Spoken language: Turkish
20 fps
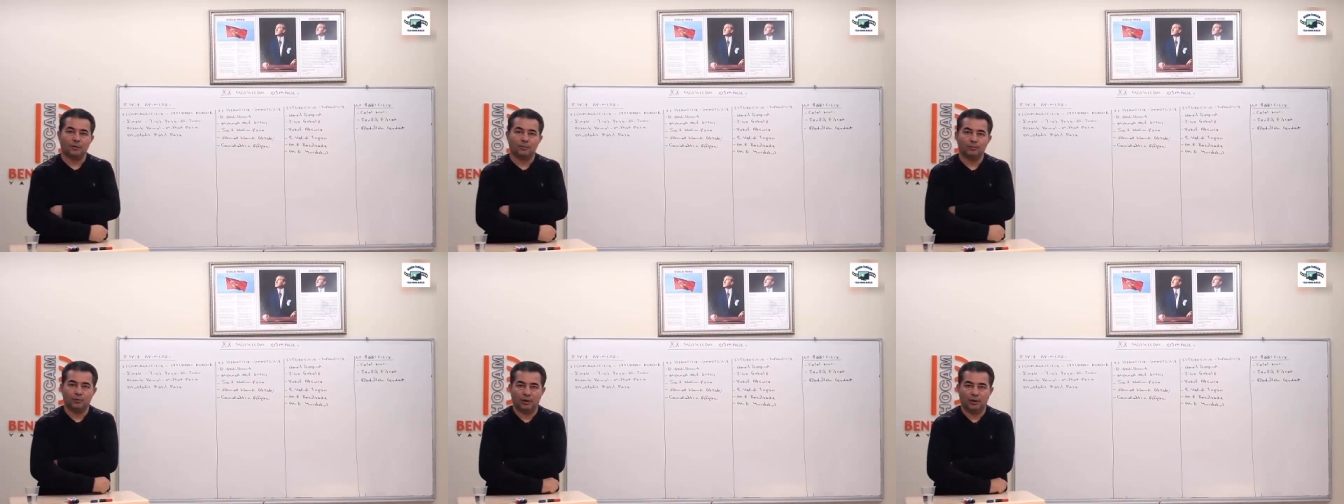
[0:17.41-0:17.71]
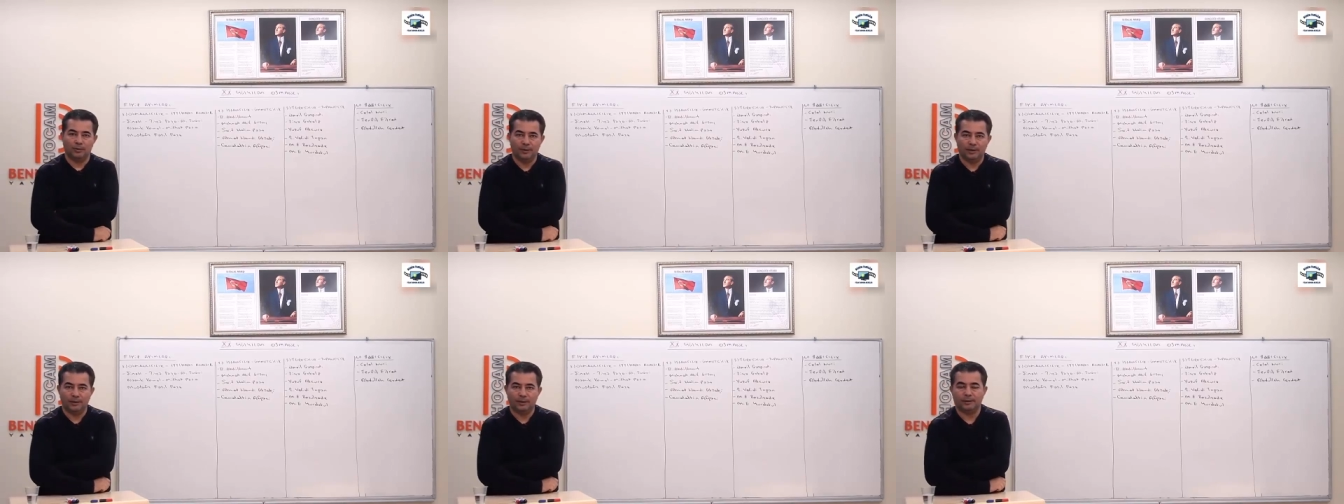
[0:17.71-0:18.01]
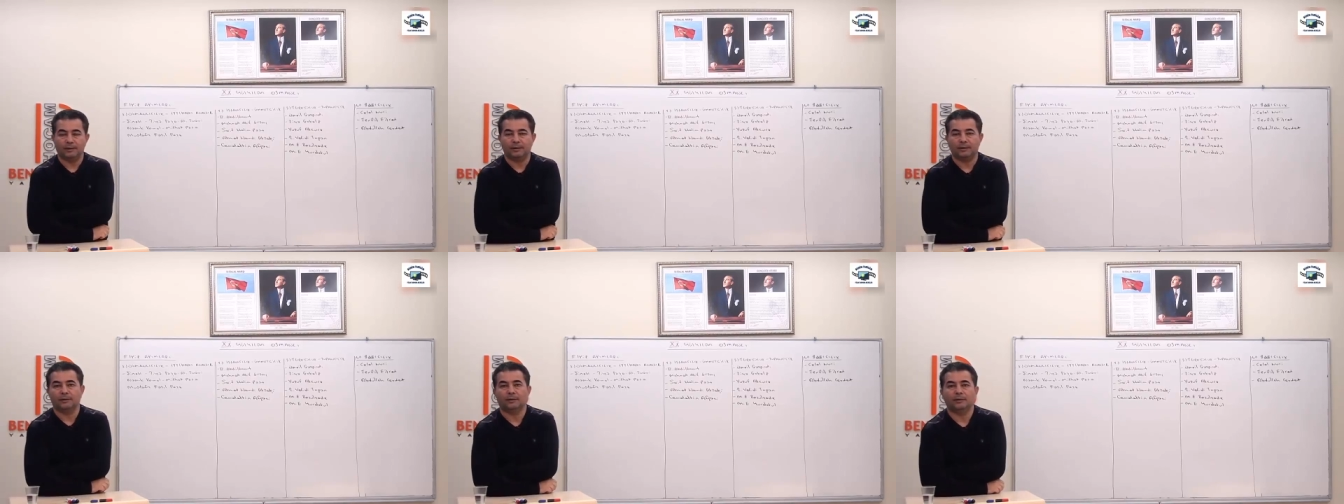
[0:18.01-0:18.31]

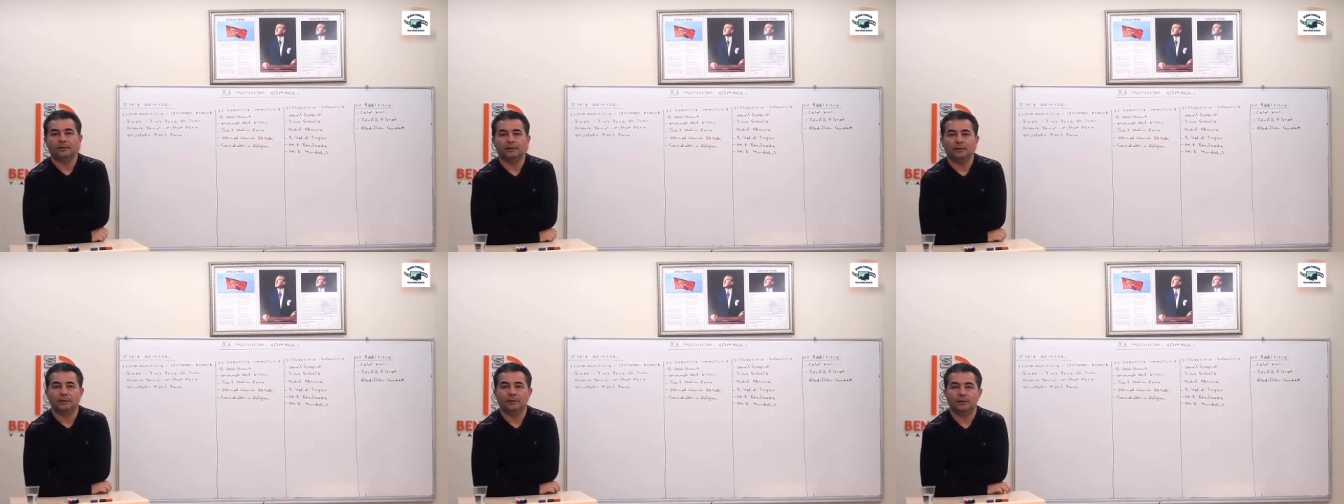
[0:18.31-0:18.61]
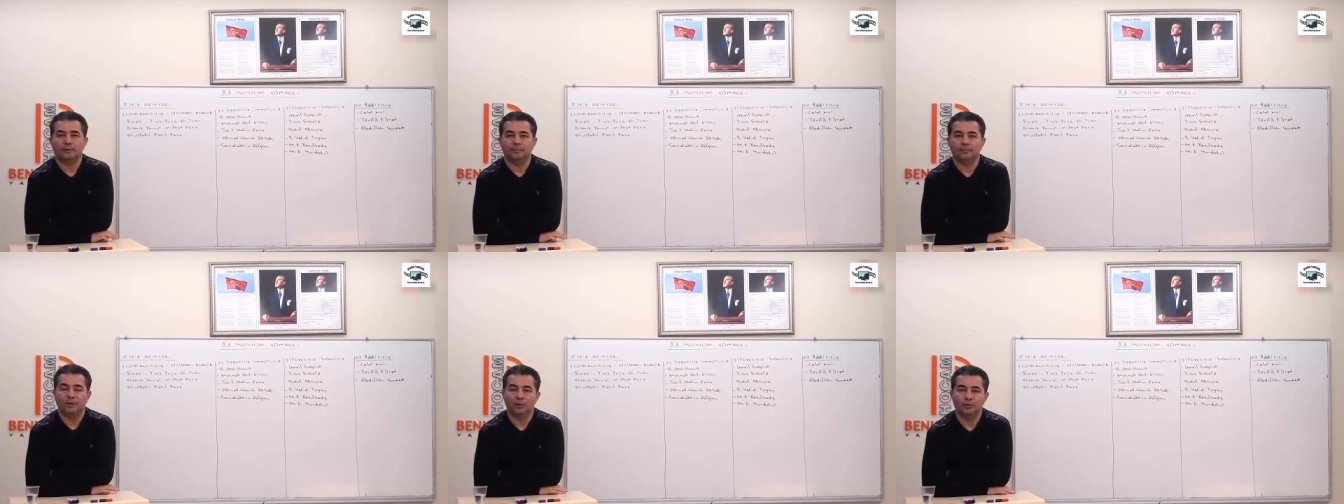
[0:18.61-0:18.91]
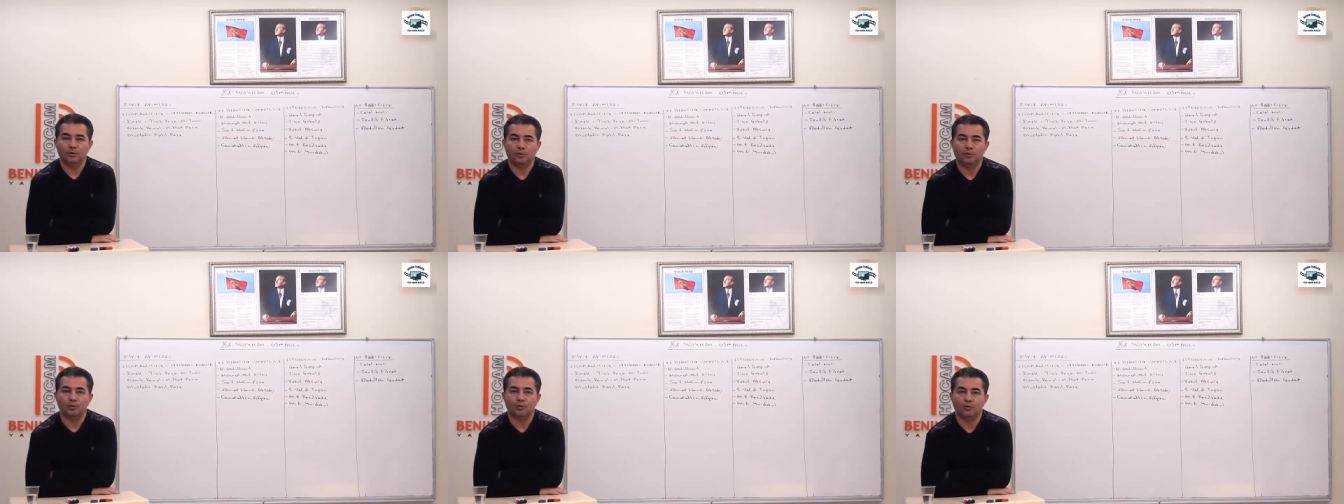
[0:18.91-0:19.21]
Abdülhamit e,
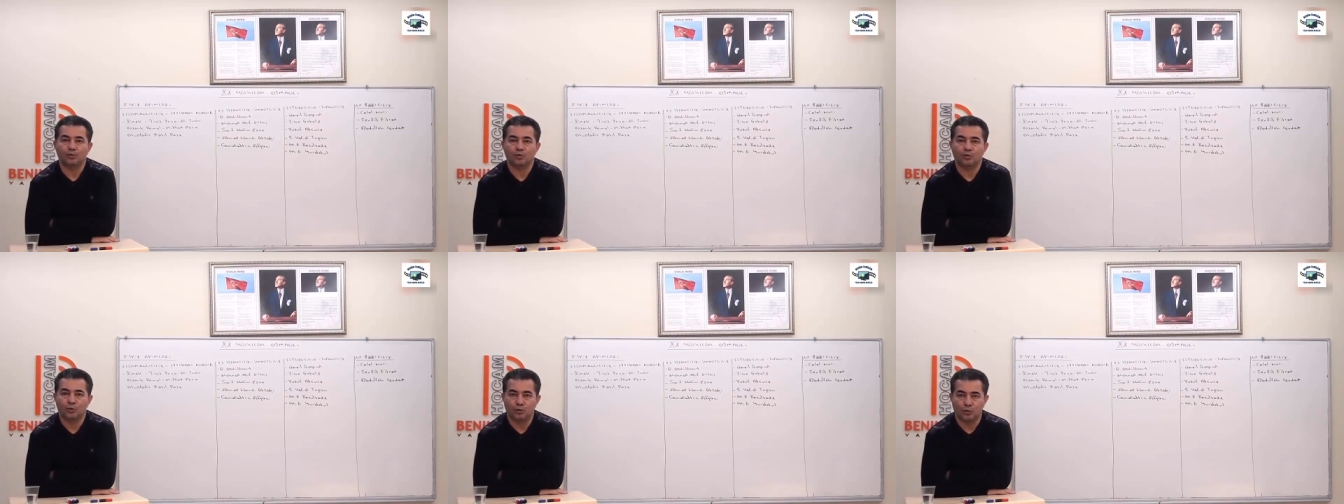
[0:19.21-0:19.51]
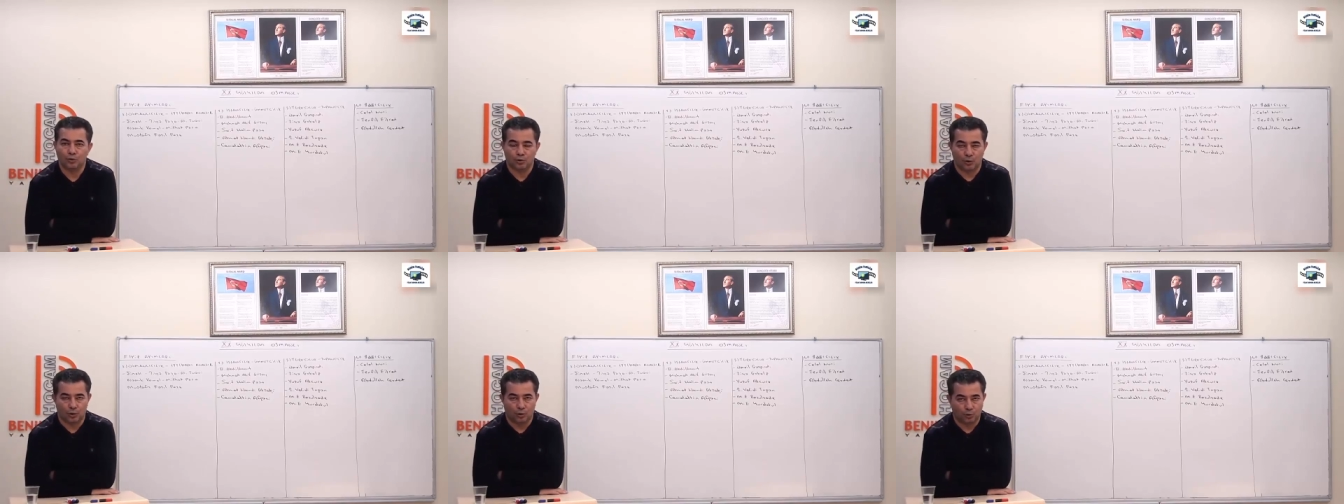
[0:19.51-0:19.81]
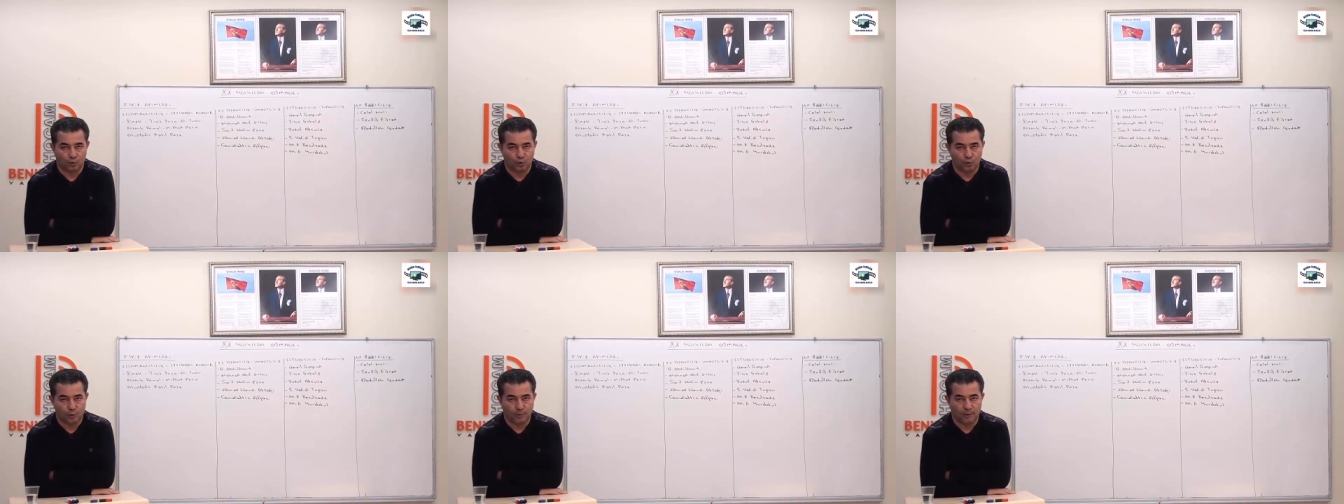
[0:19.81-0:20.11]
1909'da
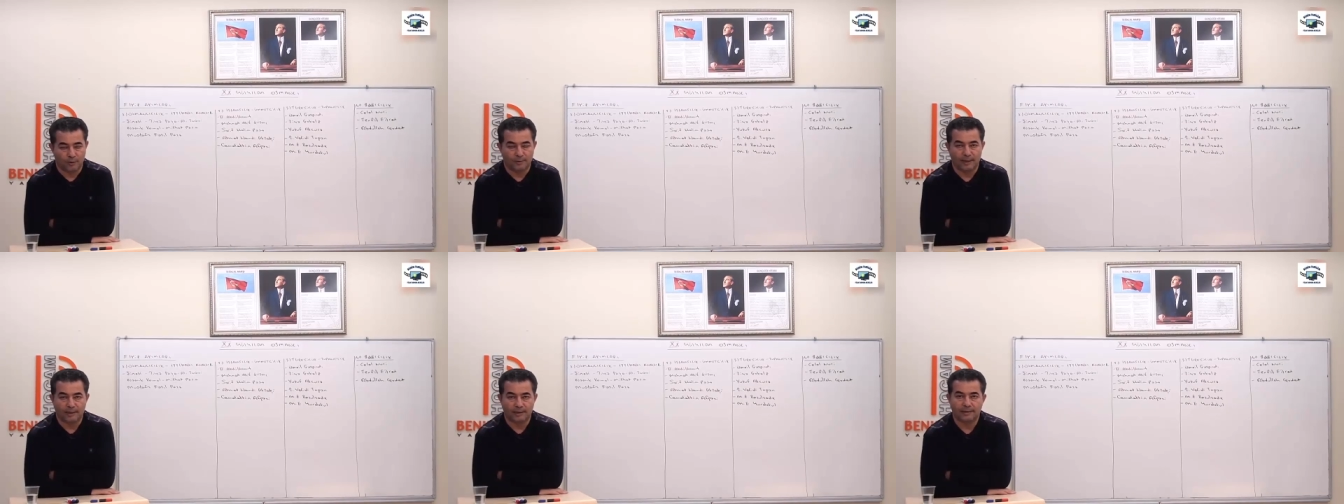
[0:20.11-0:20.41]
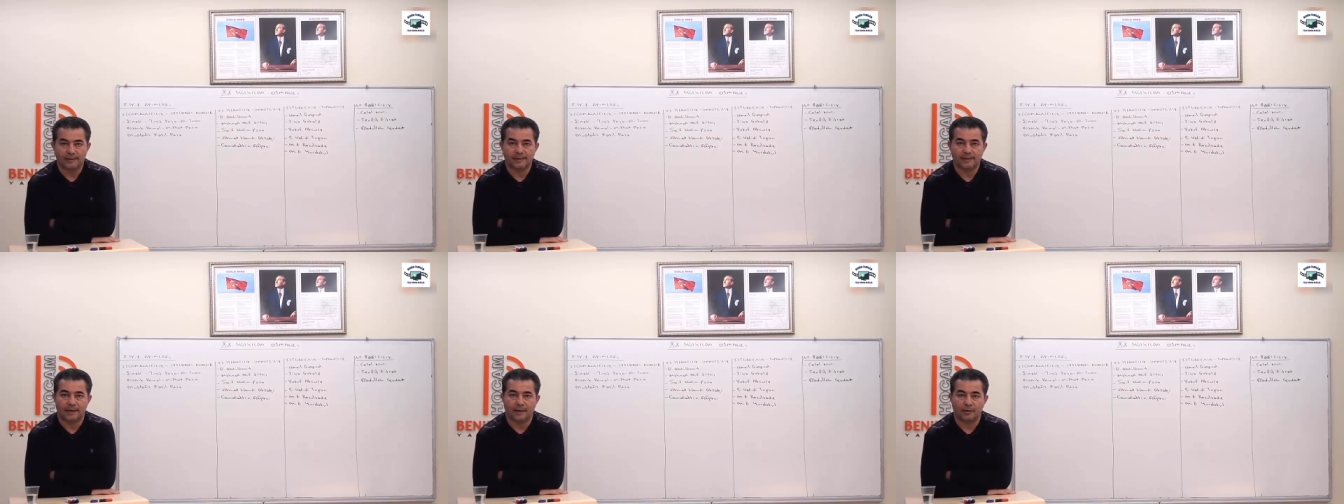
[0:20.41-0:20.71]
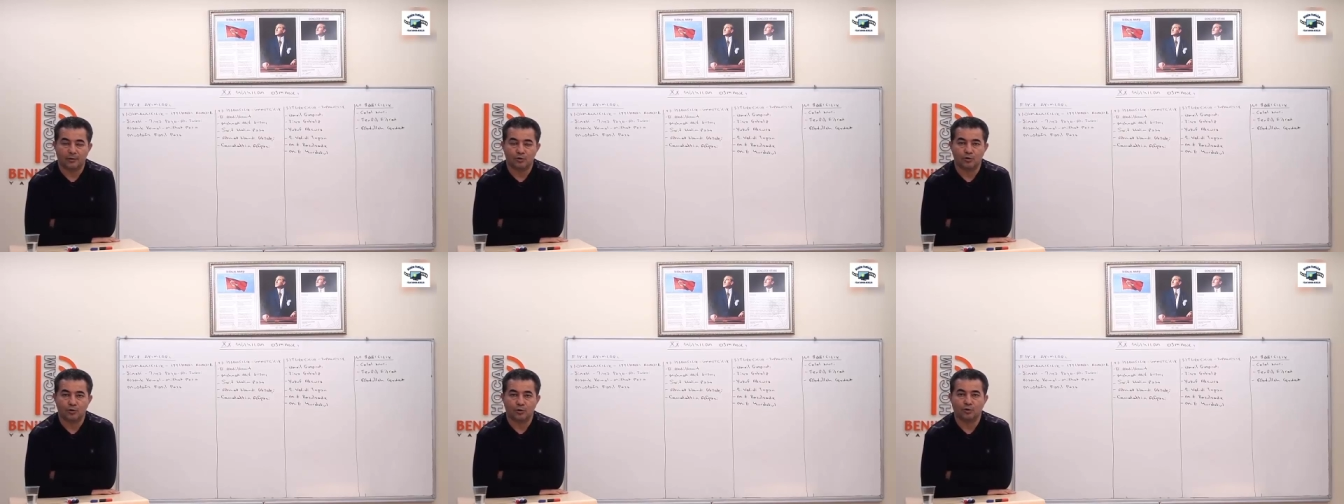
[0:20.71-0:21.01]
31 Mart
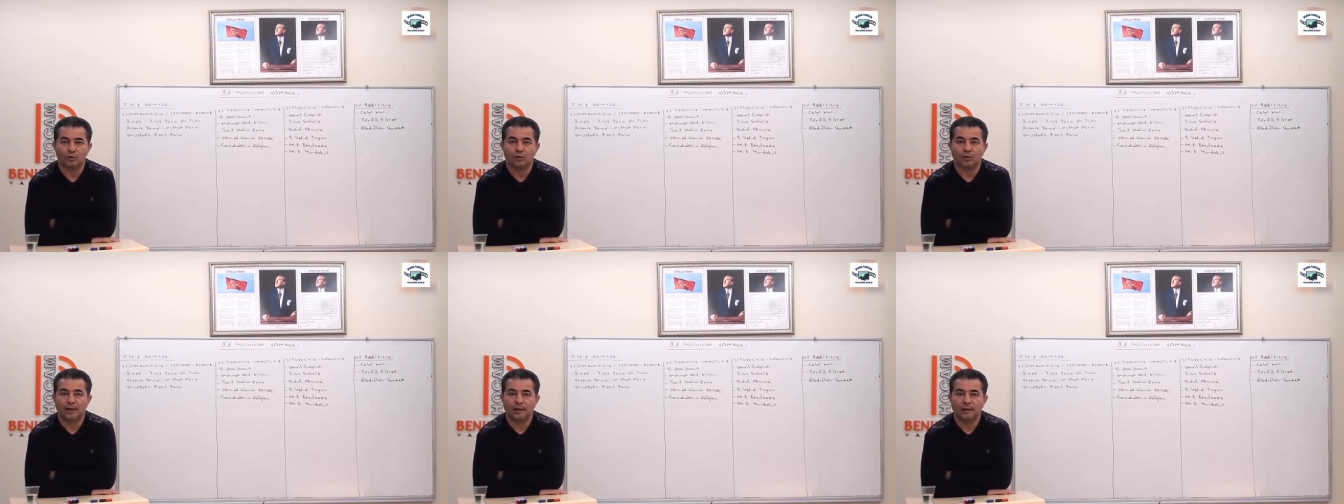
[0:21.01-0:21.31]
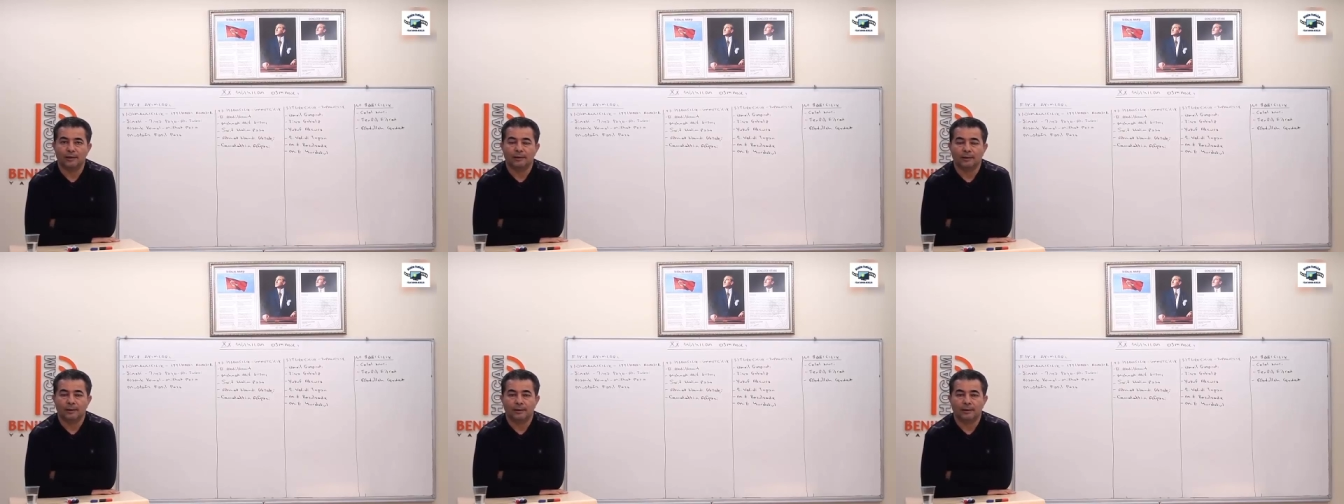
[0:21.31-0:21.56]
isyanı sonunda